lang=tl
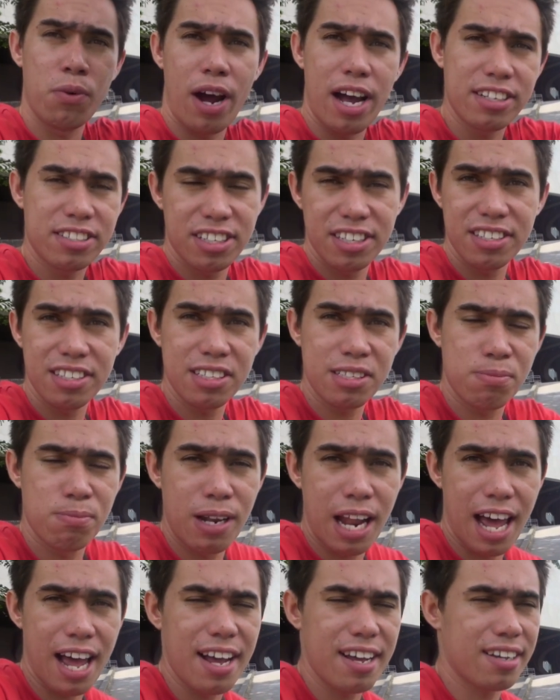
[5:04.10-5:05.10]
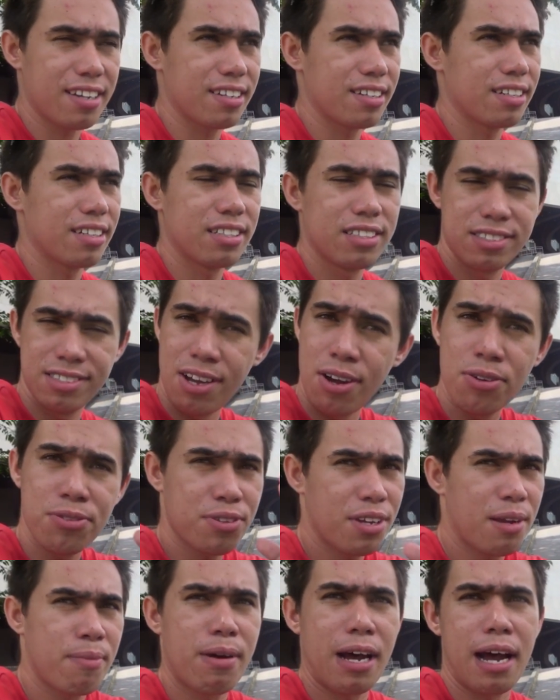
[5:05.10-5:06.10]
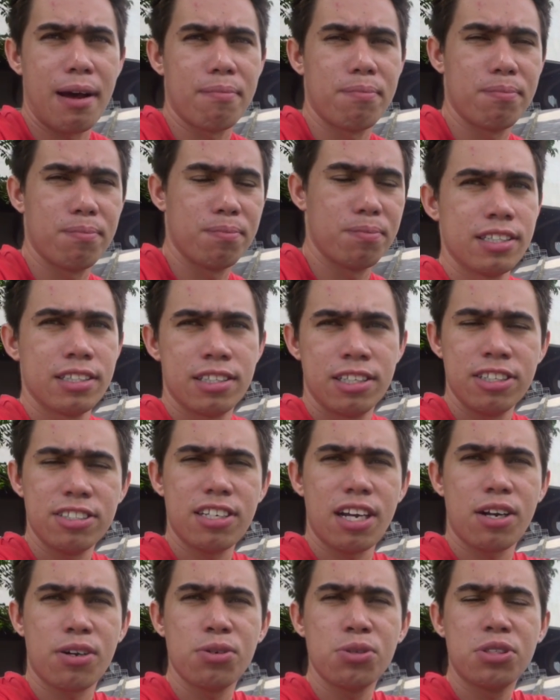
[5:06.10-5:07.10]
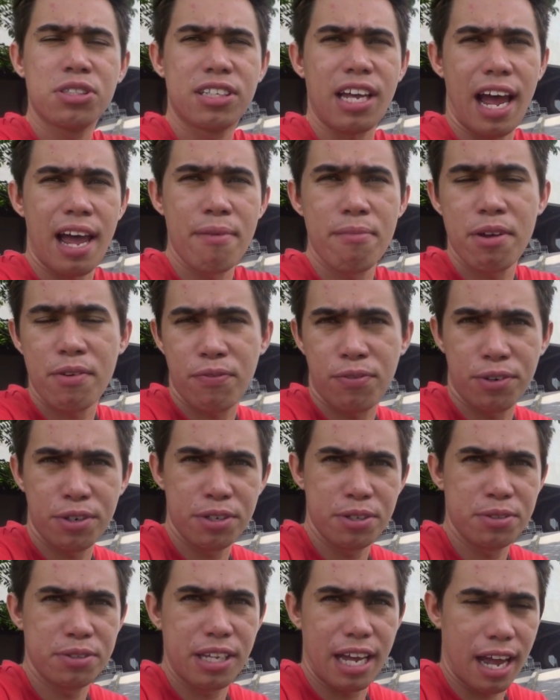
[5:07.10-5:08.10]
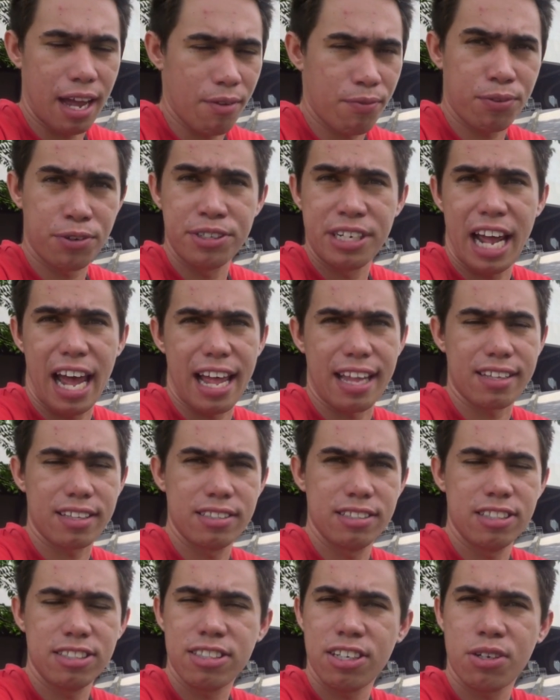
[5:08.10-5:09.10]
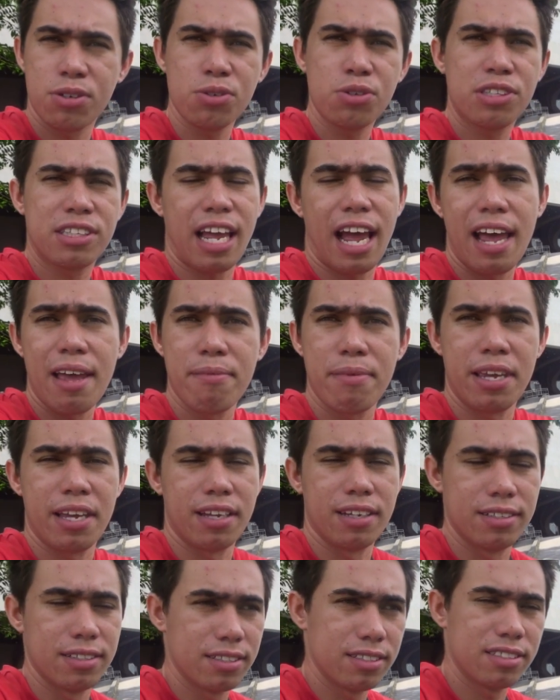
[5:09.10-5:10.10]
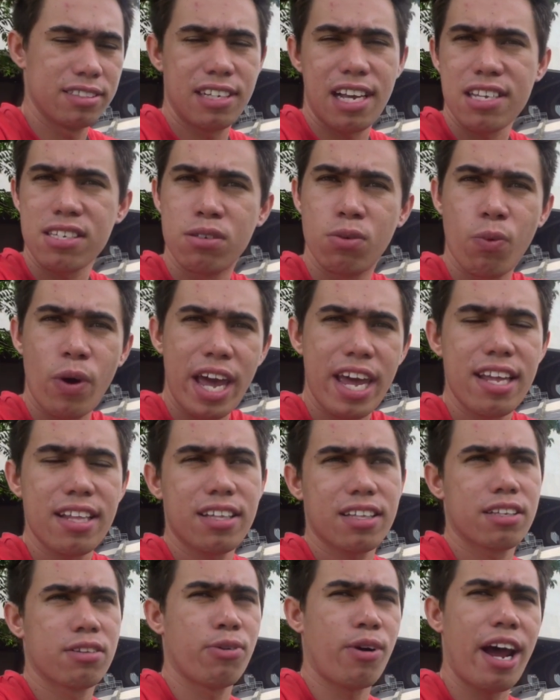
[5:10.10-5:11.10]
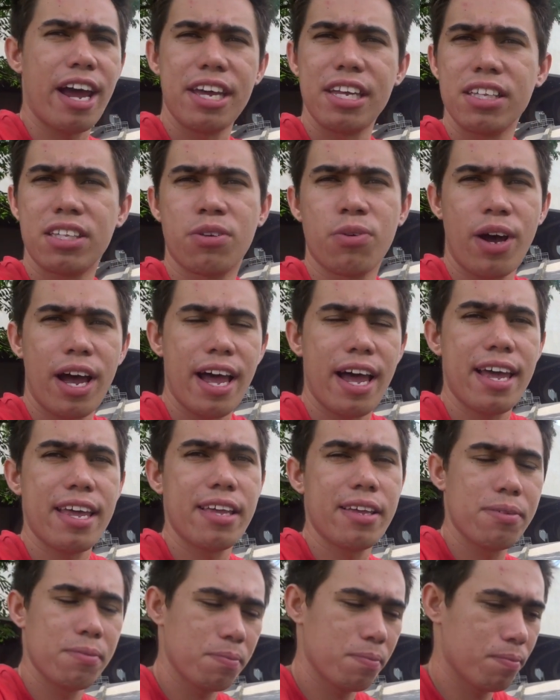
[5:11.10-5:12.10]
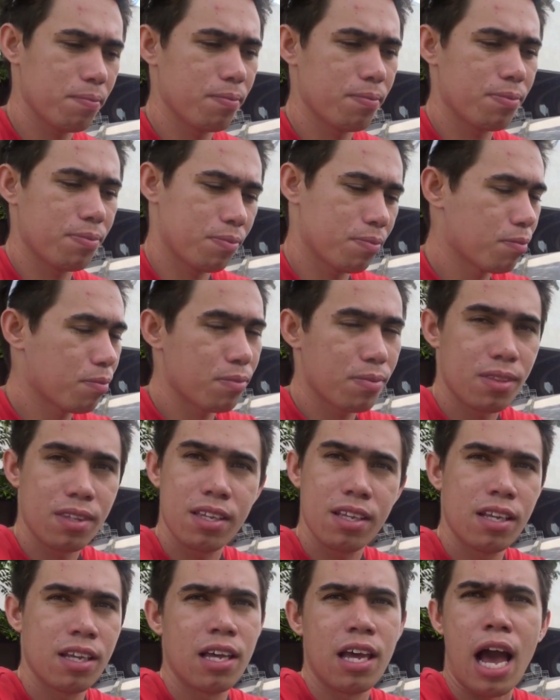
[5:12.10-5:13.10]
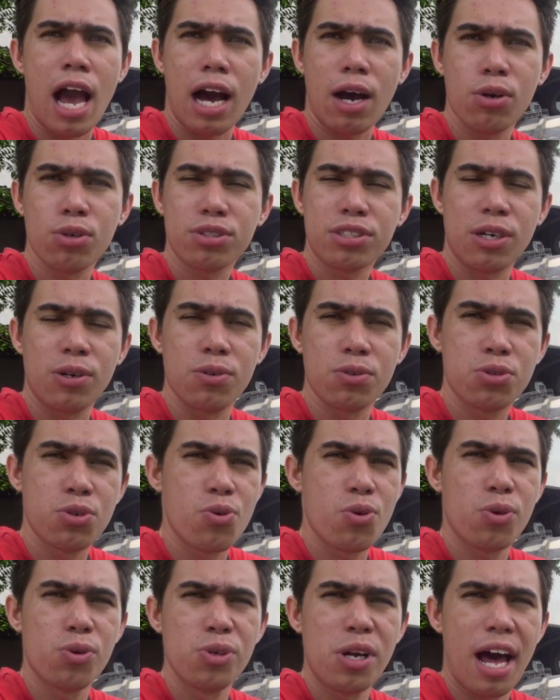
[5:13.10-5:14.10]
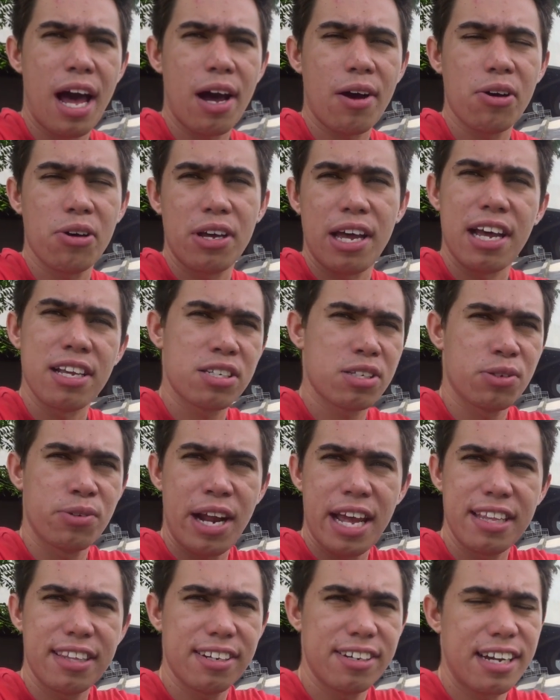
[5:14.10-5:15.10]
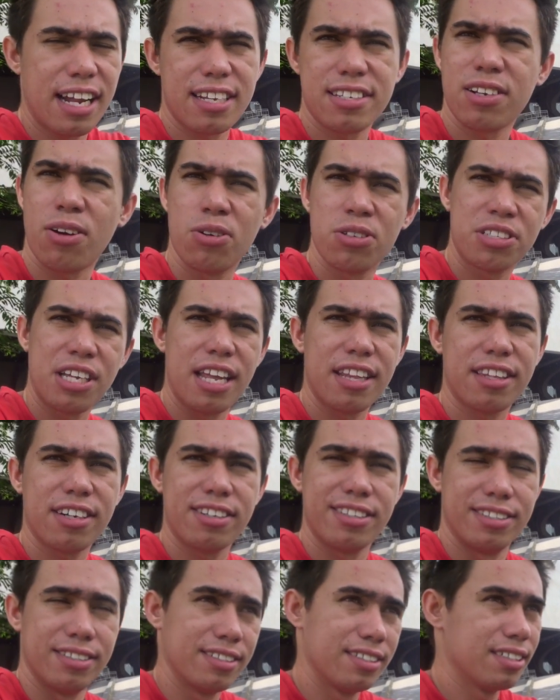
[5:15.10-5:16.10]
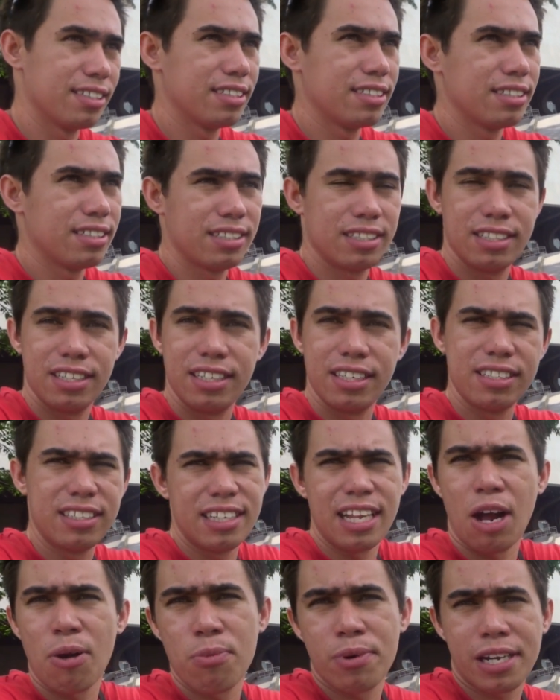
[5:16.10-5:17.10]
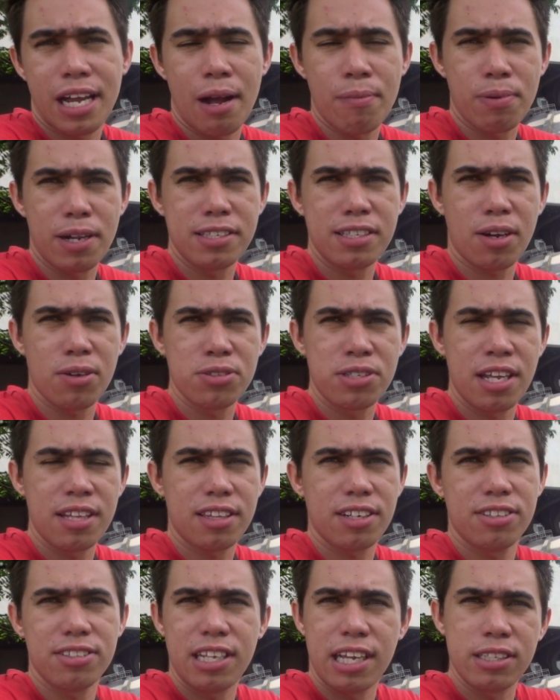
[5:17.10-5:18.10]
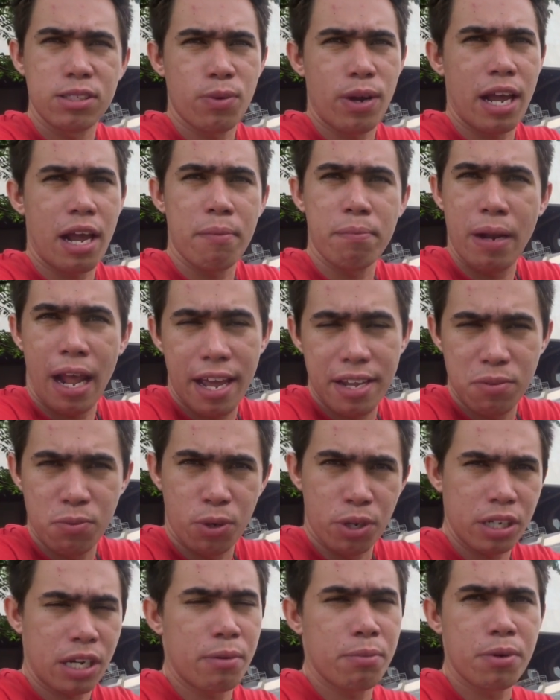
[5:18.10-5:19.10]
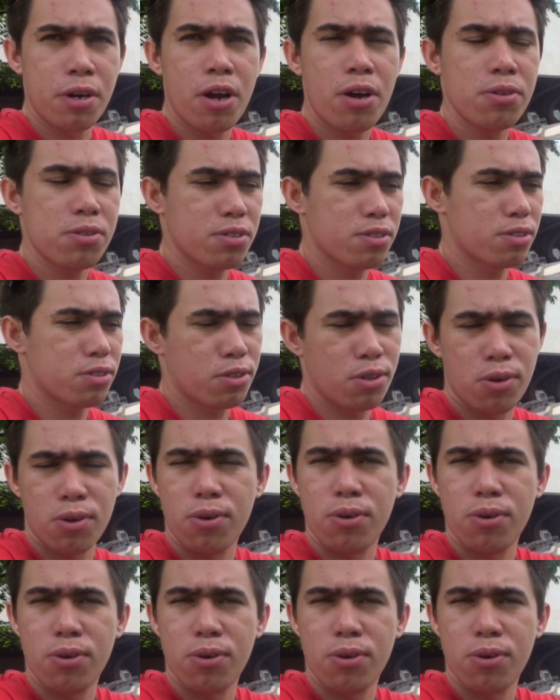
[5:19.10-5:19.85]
watching this vlog, don't give up. There's a good timing for you that for that. There's a good timing. Just wait, try and try. Ako suko na ako eh. I surrender na sa call center. Hindi na ako mag-apply sa call center. That's why I'm applying work abroad. So,